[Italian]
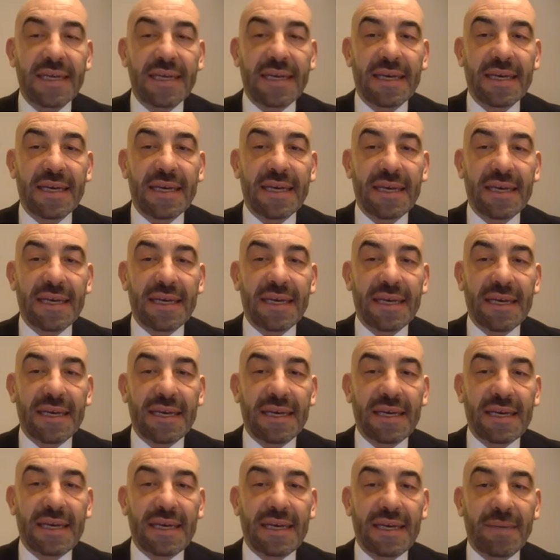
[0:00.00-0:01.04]

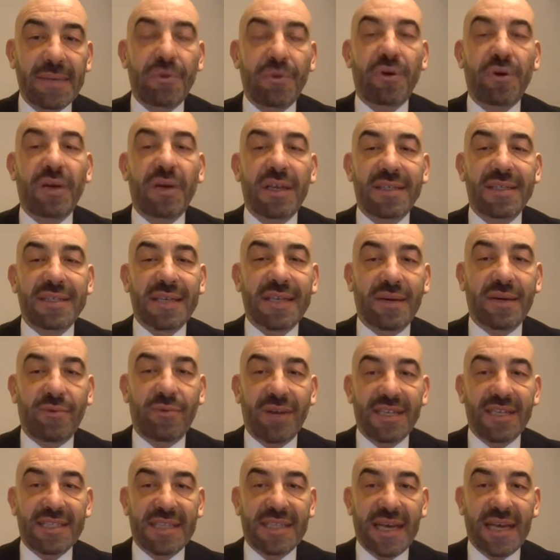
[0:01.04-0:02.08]
Eh, poi, se
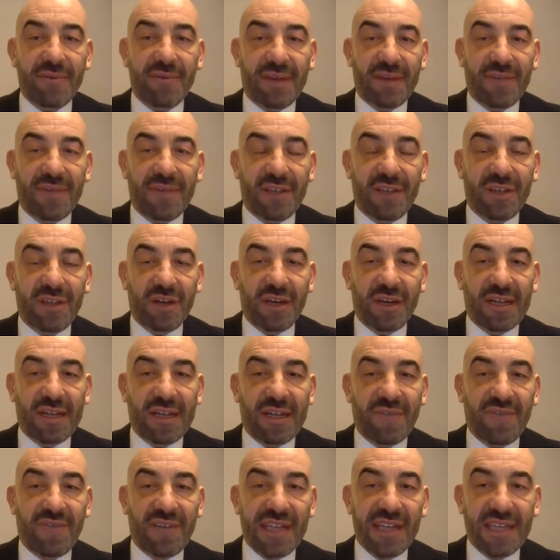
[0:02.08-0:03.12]
questa è una vittoria
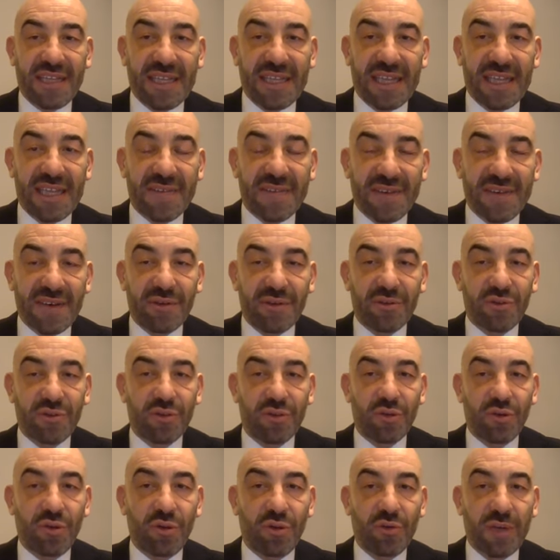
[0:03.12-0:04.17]
definitiva o
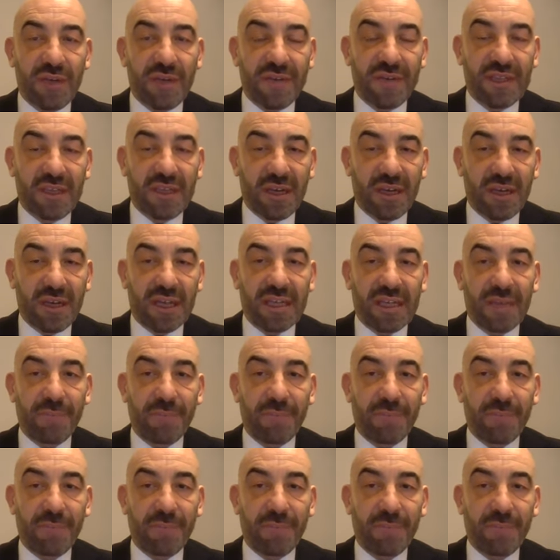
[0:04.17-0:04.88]
solo una vittoria